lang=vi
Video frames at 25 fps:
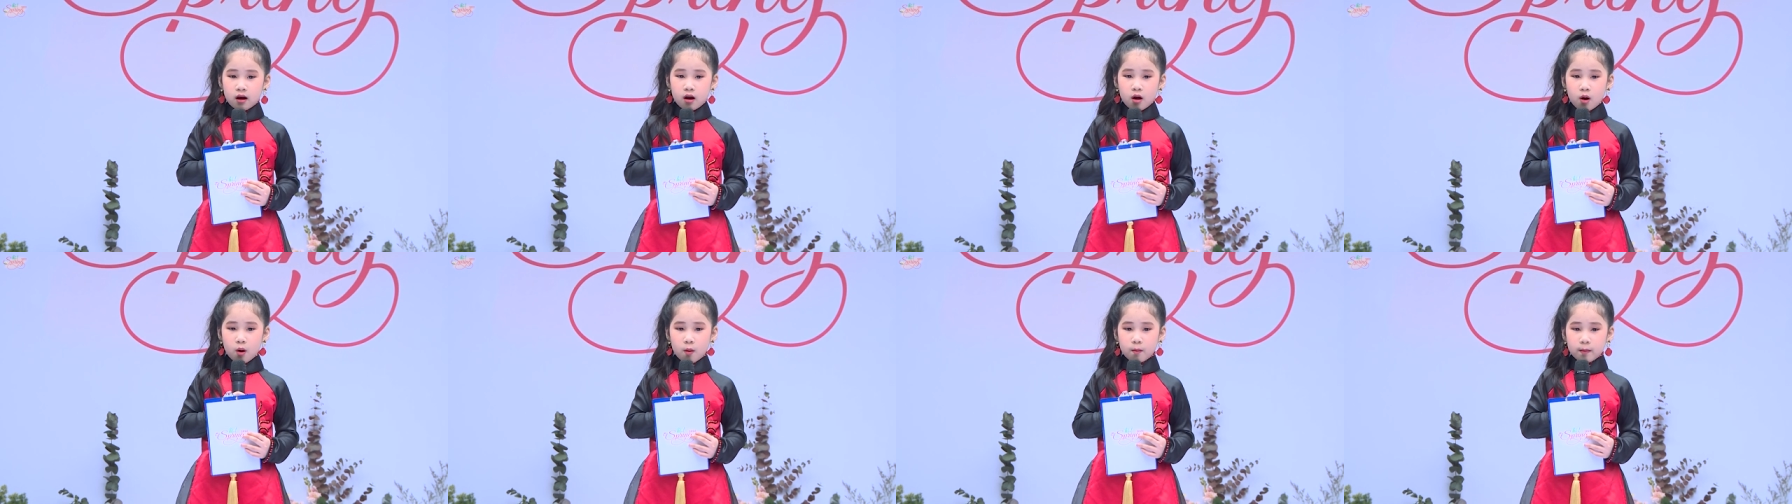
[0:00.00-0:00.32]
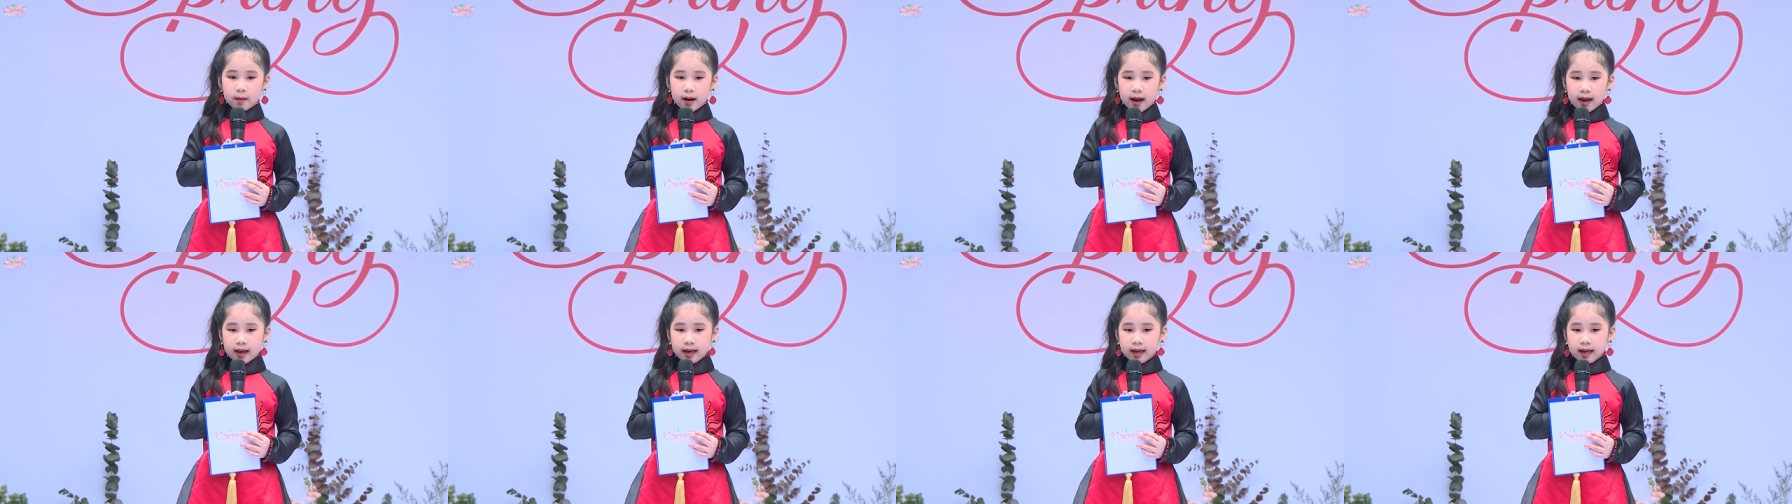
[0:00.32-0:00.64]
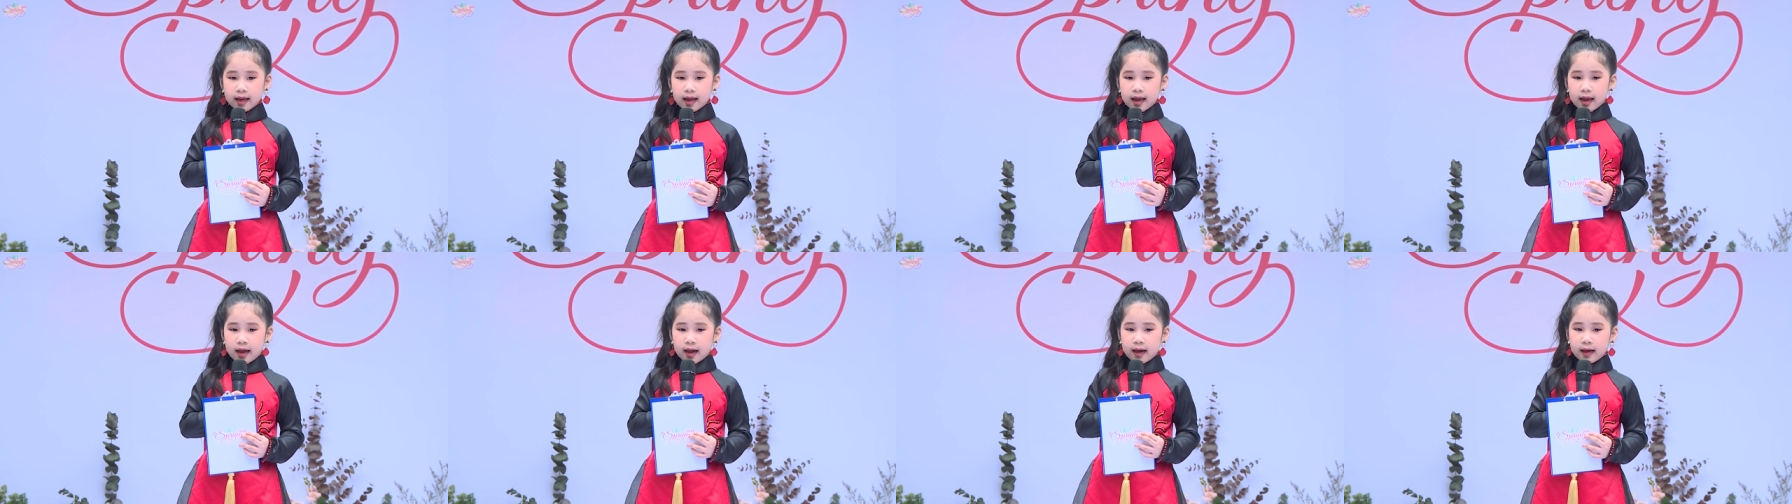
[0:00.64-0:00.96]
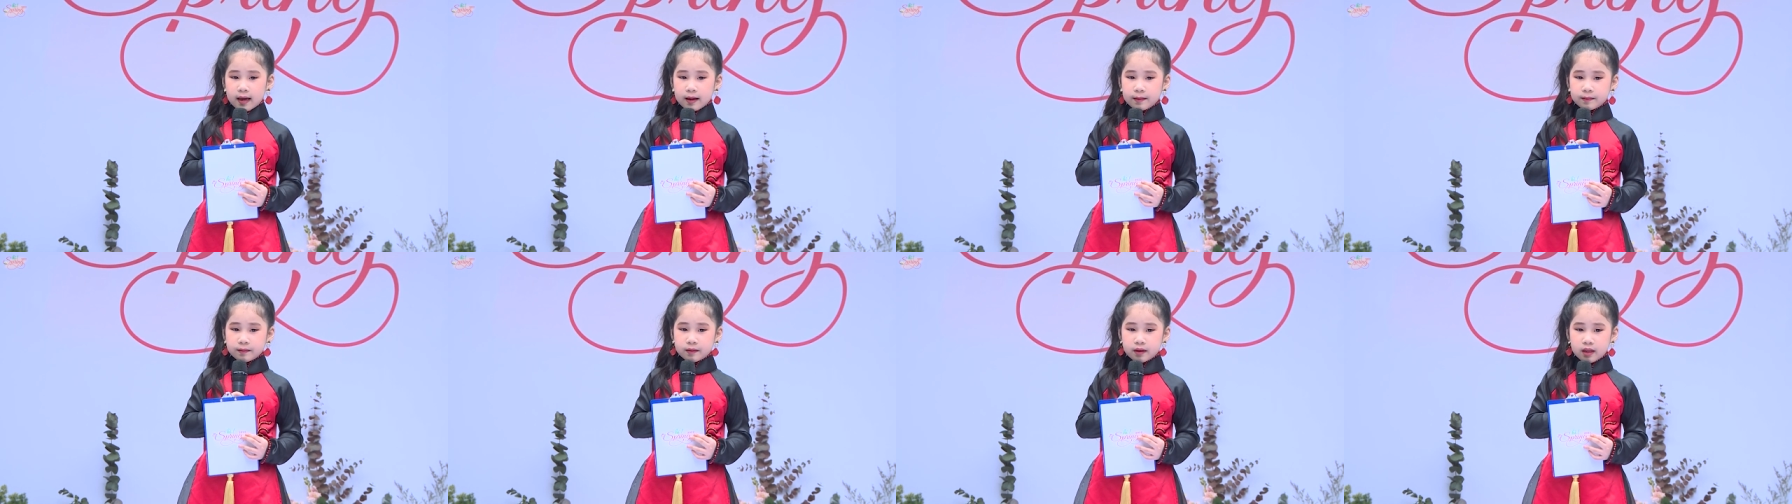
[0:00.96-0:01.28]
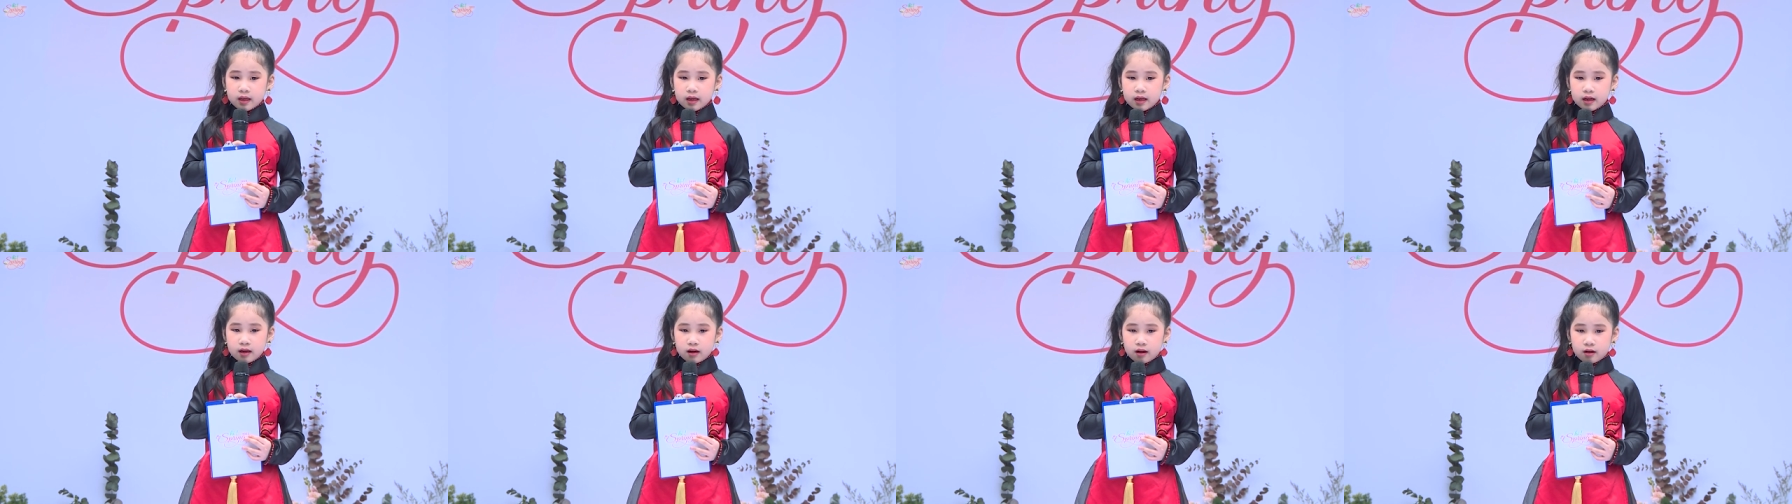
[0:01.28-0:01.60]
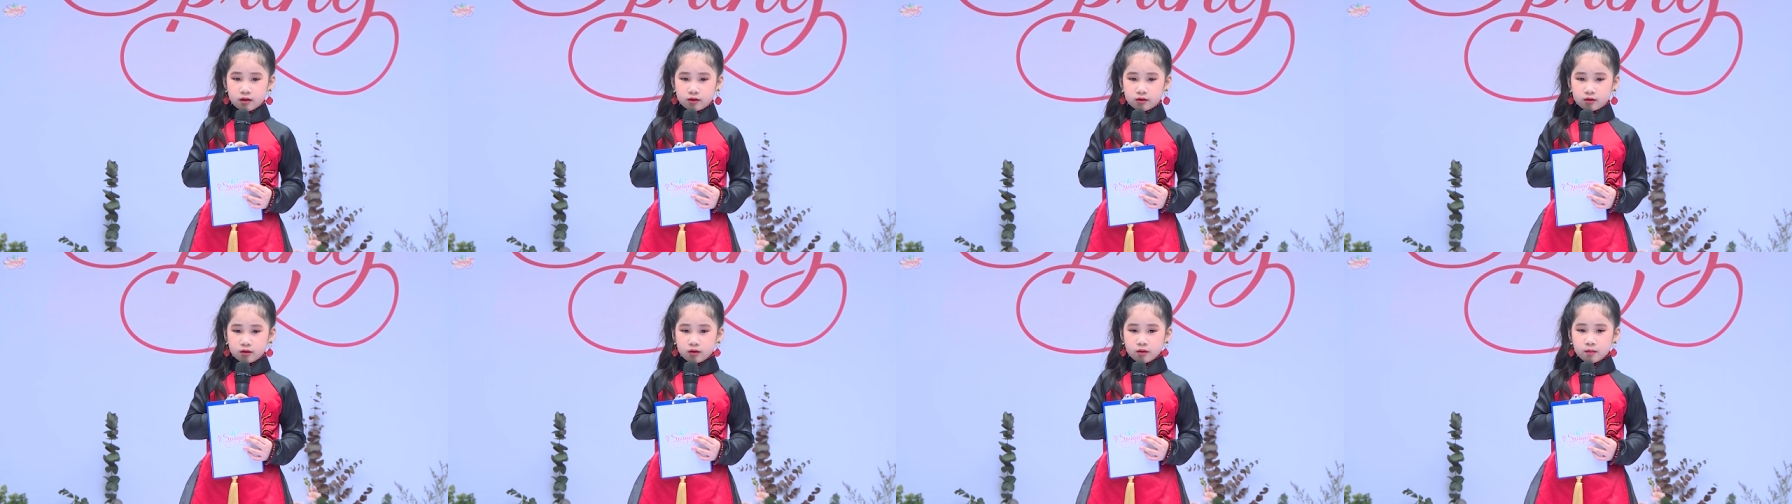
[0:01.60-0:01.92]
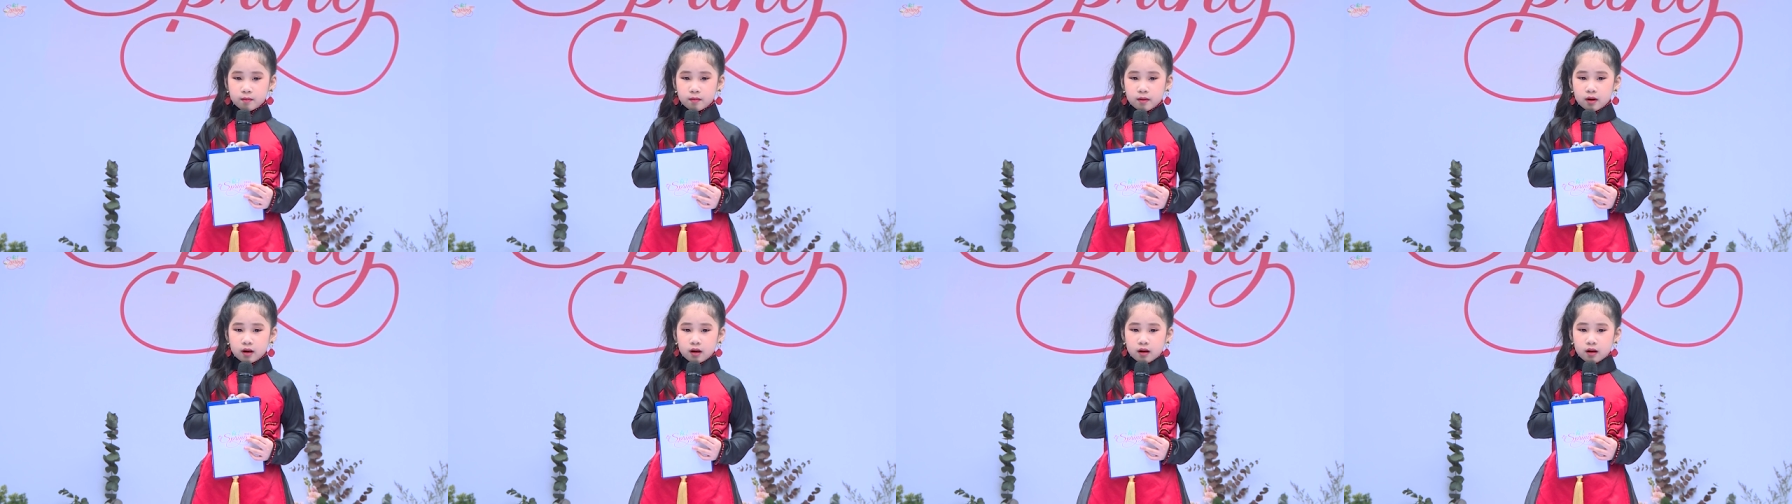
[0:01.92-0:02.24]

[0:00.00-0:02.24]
Hôm nay, em tê Group